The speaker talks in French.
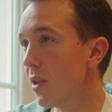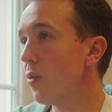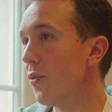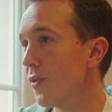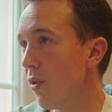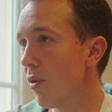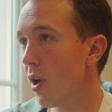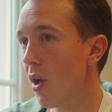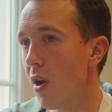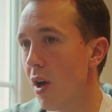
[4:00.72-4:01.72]
et 11 ans.
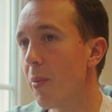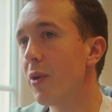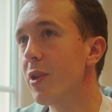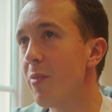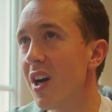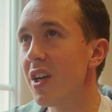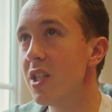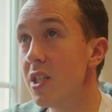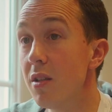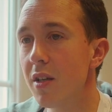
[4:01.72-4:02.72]
Après, on n'est pas
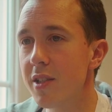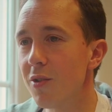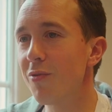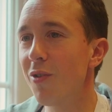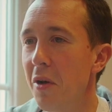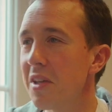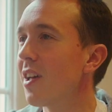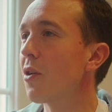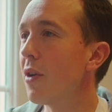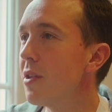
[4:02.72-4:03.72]
rigide. Hein, si l'enfant a
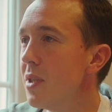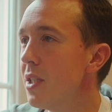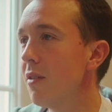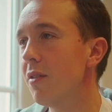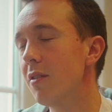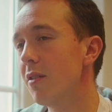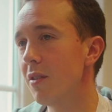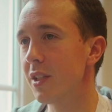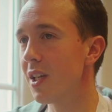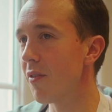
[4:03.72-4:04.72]
5 ans et demi
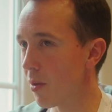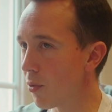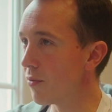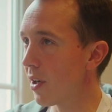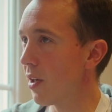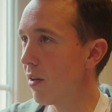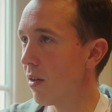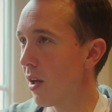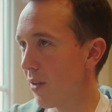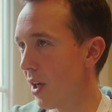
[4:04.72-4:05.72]
euh, et qu'il a vraiment une vraie,
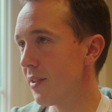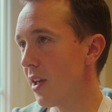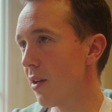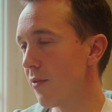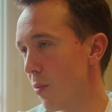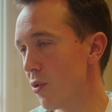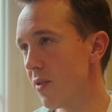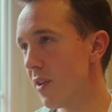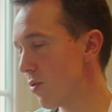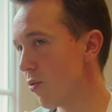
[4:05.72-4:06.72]
un vrai intérêt, une vraie
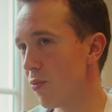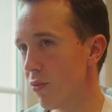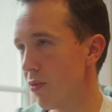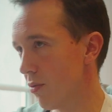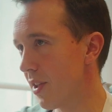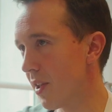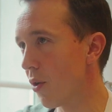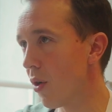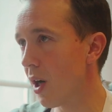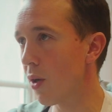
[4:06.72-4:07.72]
motivation, on, on
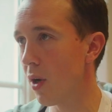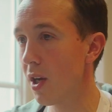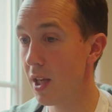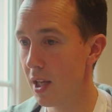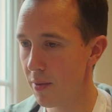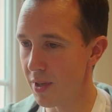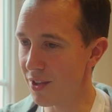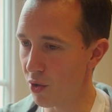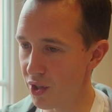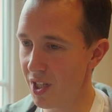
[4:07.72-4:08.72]
intégrera. quoi. Mais
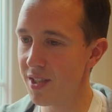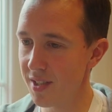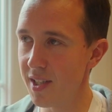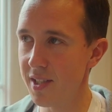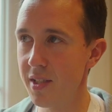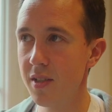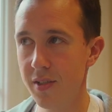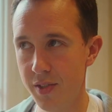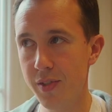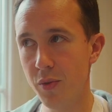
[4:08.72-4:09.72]
la tranche d'âge, c'est celle-ci,
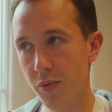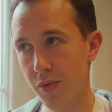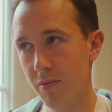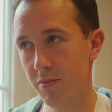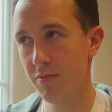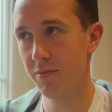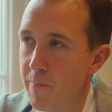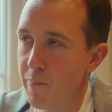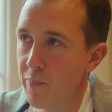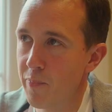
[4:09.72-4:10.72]
6-11.
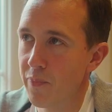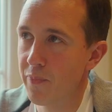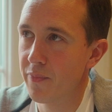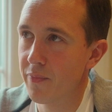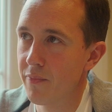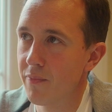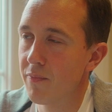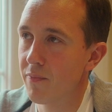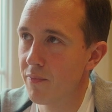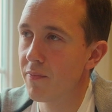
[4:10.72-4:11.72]
Une journée type,
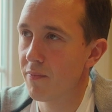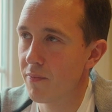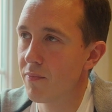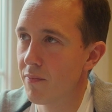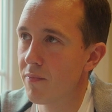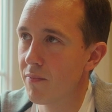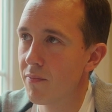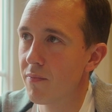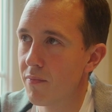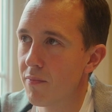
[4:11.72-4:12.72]
enfin un programme
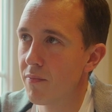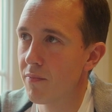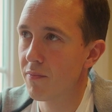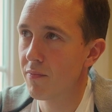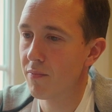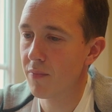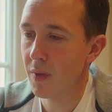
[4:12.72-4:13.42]
type, ça se passe comment